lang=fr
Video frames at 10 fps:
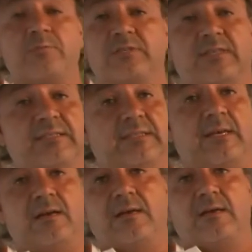Musée des
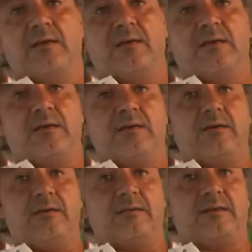Îles,
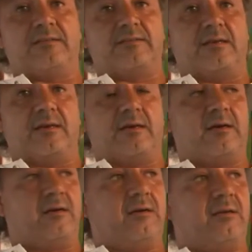dans
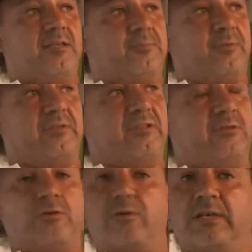une
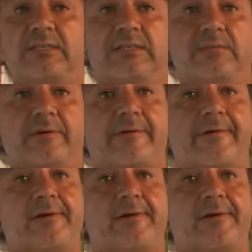exposition collective.